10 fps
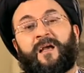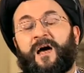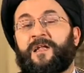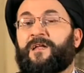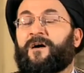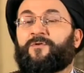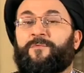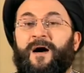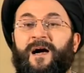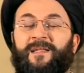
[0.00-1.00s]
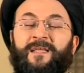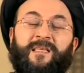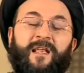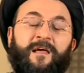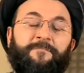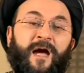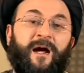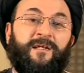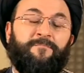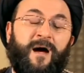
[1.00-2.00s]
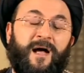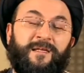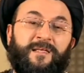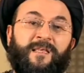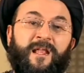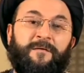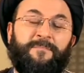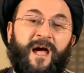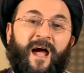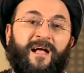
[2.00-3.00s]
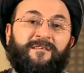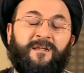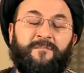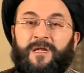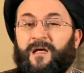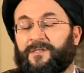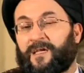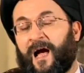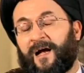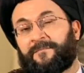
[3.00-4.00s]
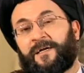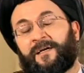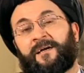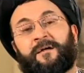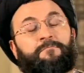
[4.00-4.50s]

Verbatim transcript: أنه ما نزل بعل ما نزل بأحد من الصحابة